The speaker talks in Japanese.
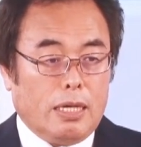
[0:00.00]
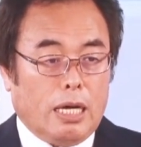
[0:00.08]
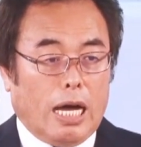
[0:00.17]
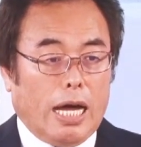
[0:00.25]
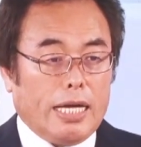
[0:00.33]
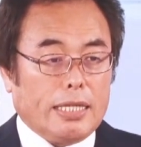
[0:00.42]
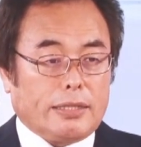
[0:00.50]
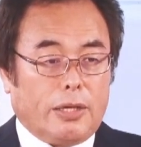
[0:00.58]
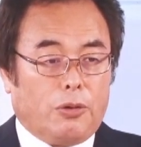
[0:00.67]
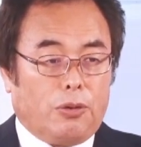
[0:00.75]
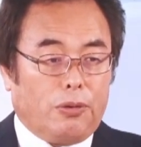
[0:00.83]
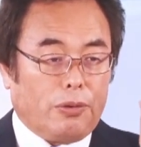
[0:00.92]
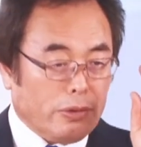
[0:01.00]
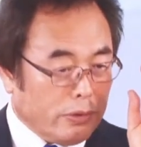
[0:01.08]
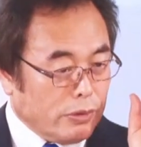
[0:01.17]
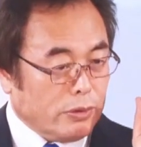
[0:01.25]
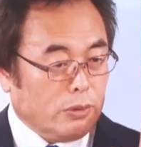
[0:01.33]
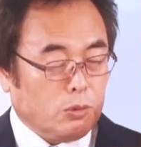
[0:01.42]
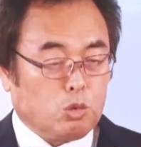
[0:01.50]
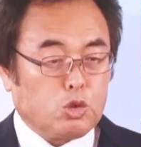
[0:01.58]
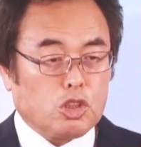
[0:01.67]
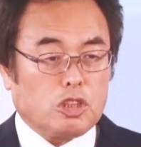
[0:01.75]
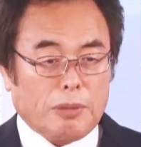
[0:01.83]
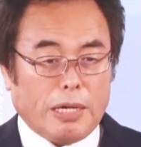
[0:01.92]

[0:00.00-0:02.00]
相手を苦しめ